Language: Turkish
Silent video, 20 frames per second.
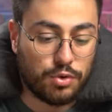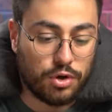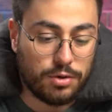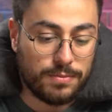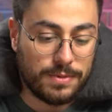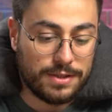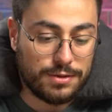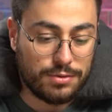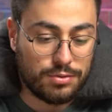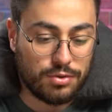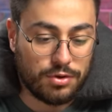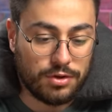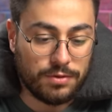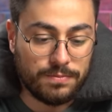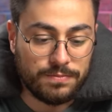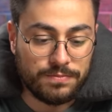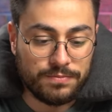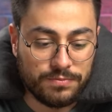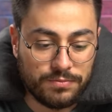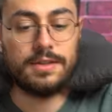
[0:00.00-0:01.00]
görmek istiyorum.
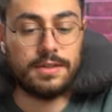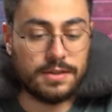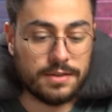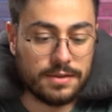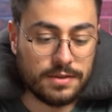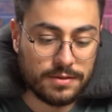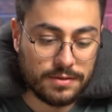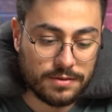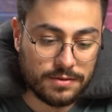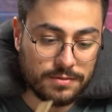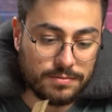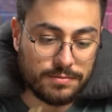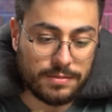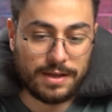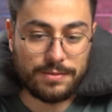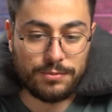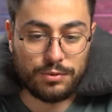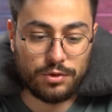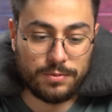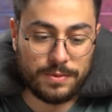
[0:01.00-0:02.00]

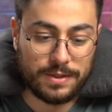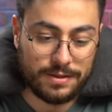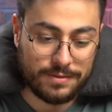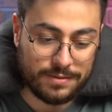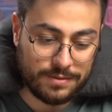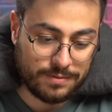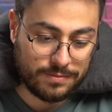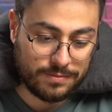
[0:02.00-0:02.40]
Ben bunu bir